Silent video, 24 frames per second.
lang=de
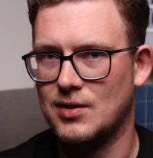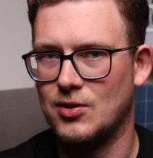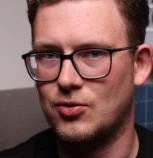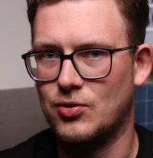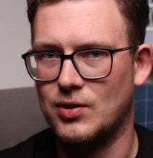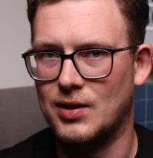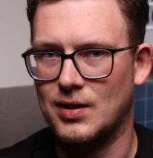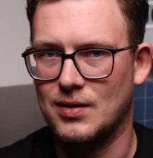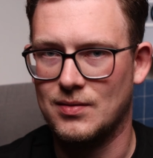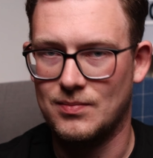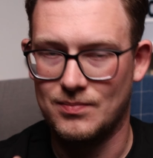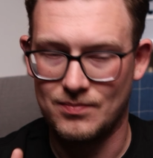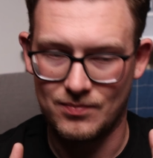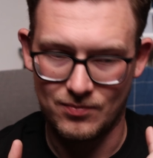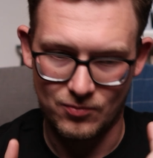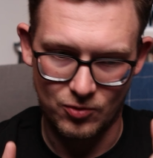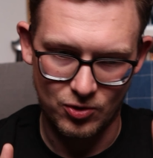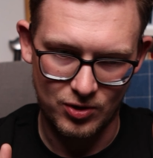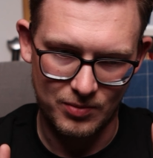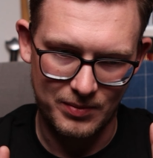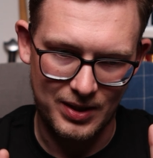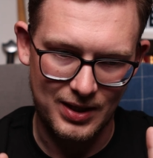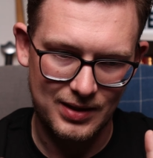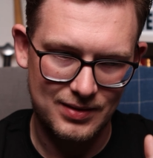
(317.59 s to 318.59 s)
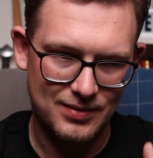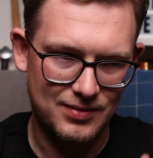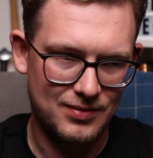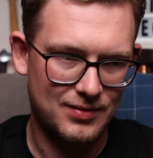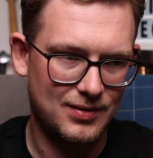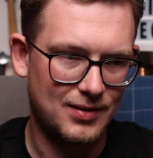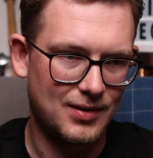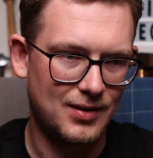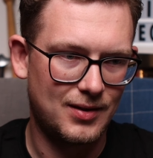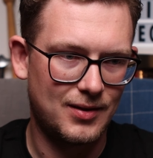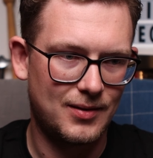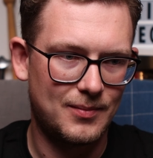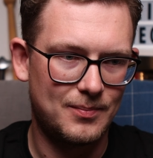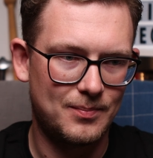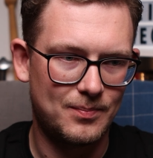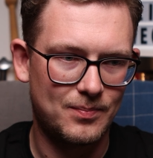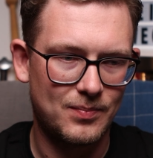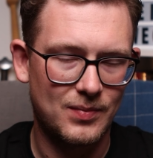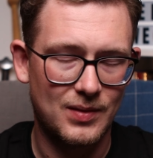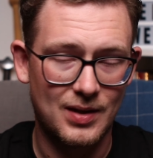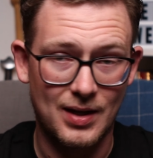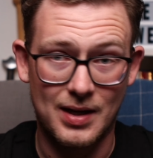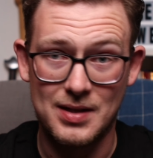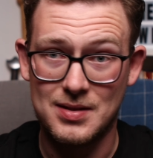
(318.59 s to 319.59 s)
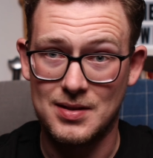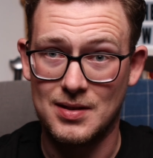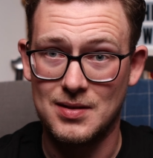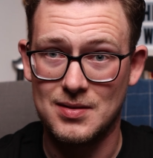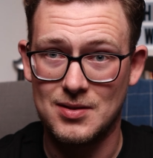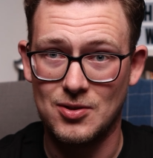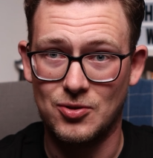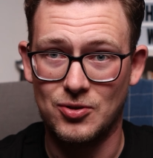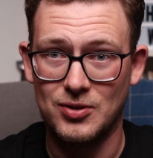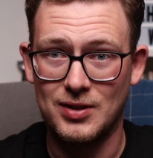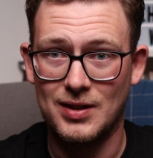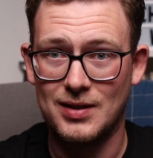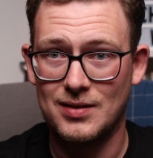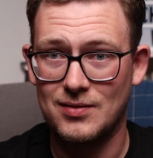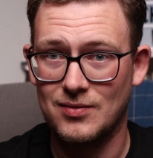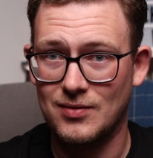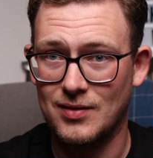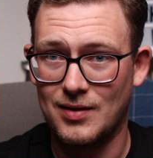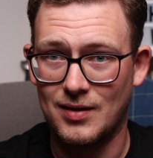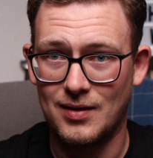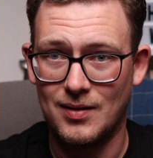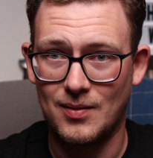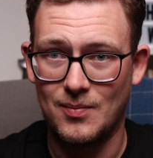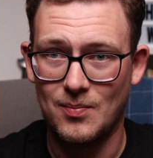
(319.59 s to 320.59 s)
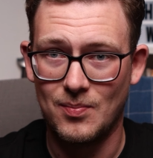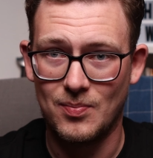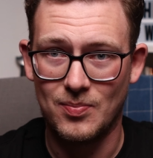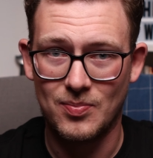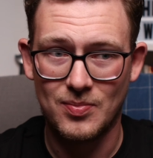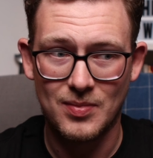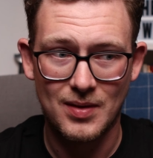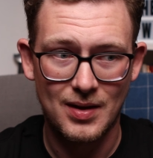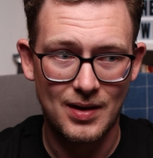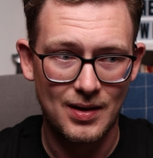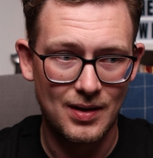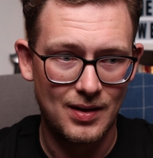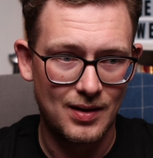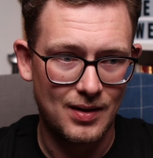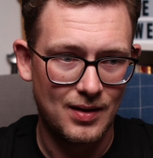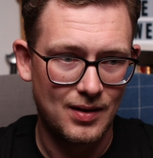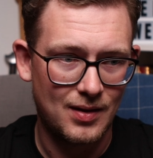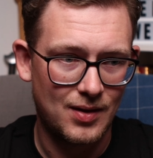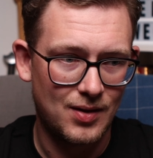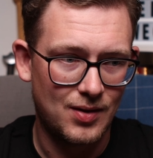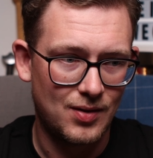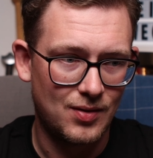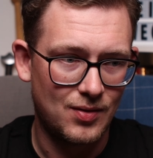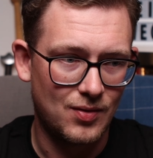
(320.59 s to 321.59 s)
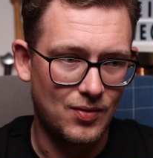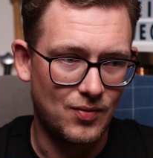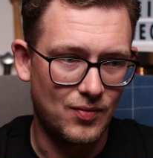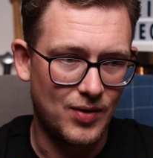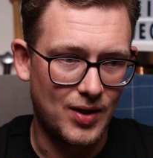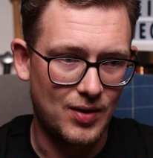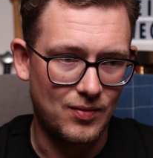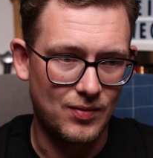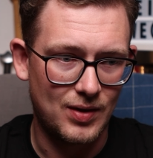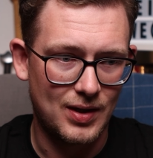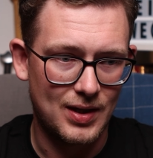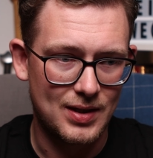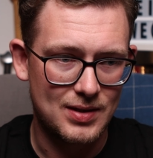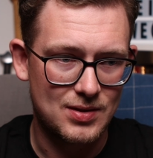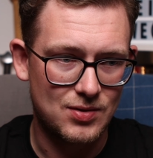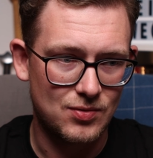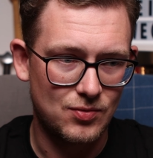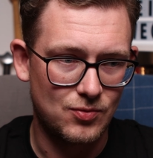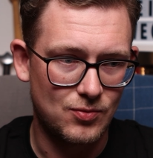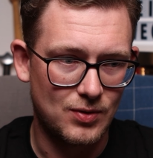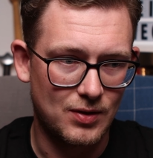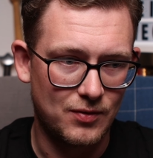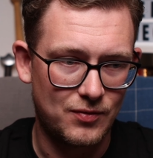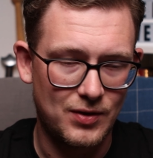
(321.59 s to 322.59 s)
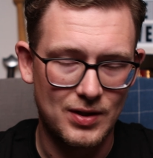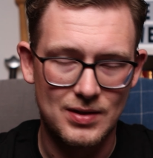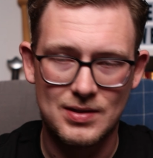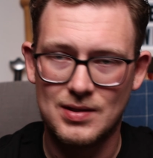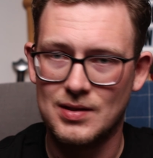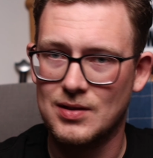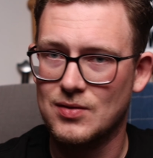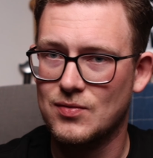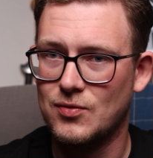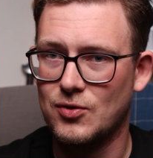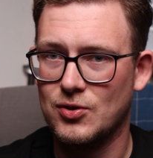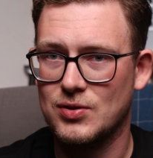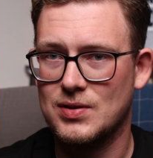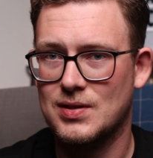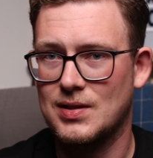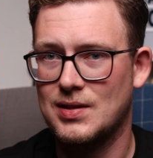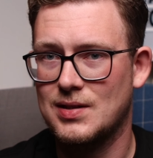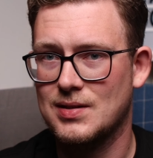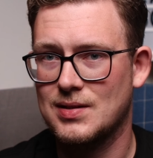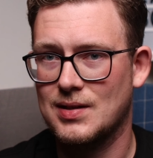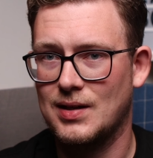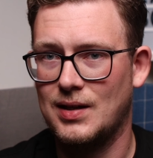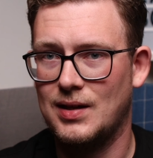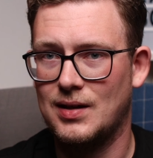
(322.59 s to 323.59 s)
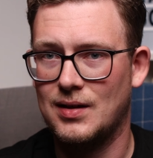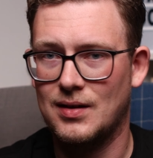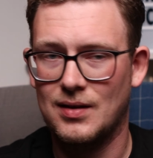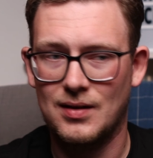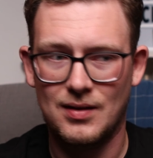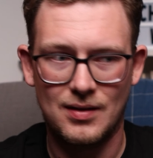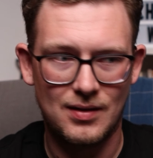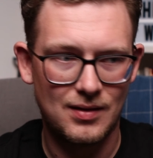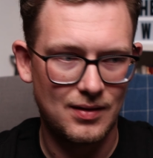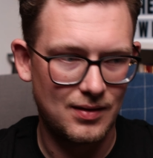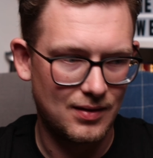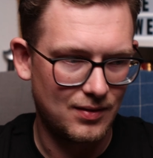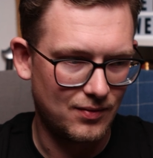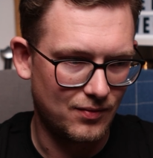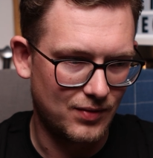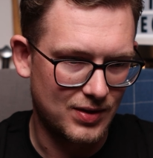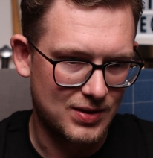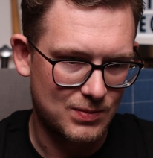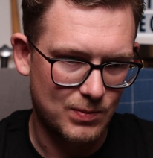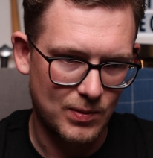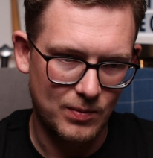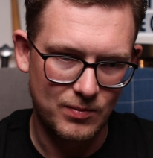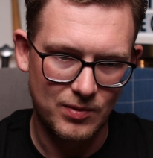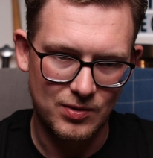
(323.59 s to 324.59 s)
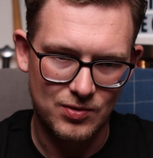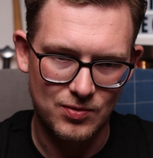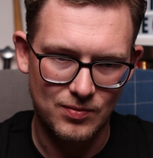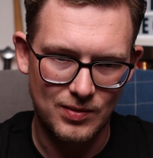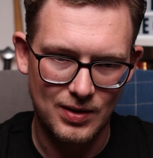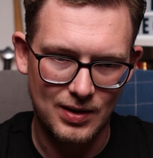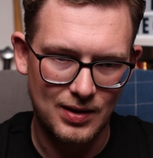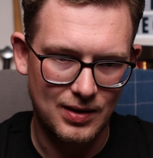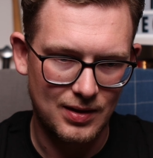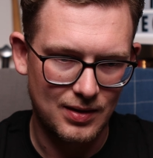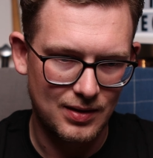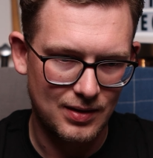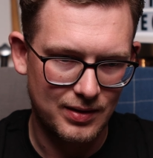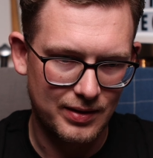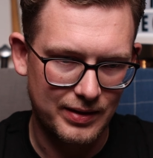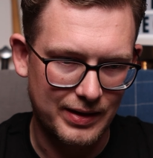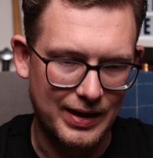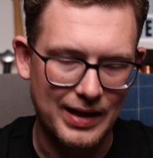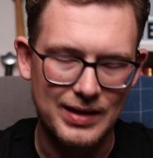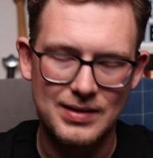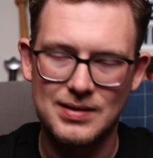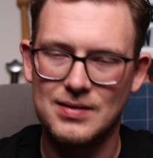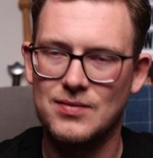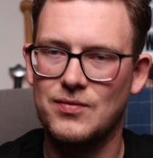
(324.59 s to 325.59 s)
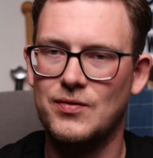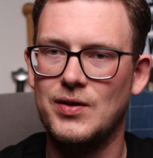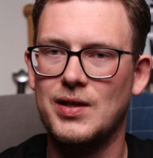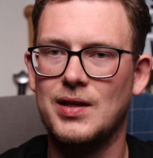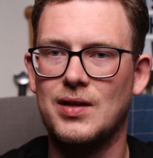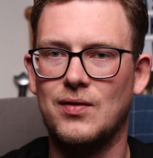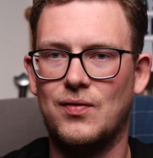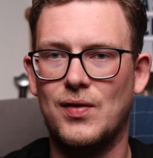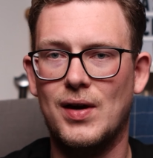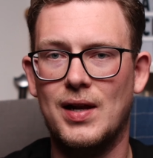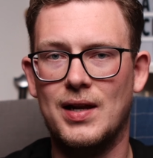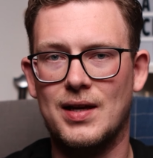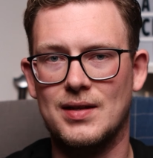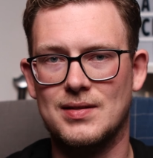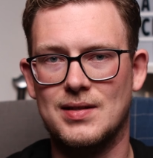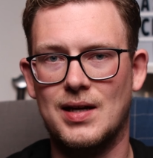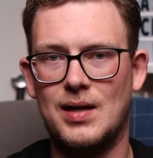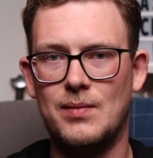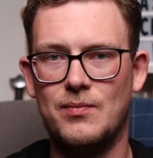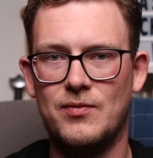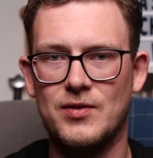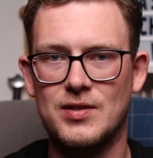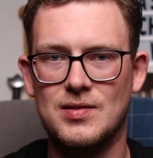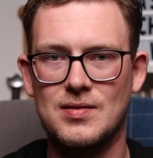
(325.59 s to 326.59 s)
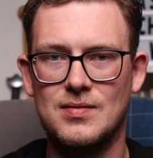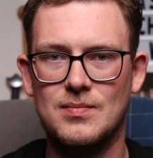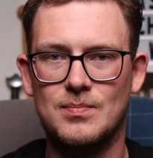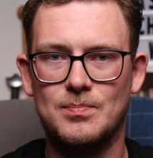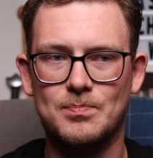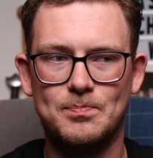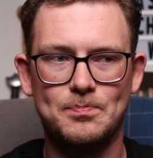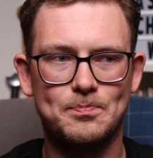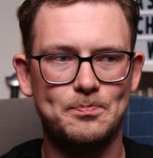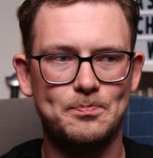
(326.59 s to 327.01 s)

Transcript: Jahrhundert wohlgemerkt, ähm, 13. Jahrhundert. Ähm, wenn wir jetzt über 14. bis 15. reden, wird es bei mir schon wieder ganz viel gefährliches Halbwissen.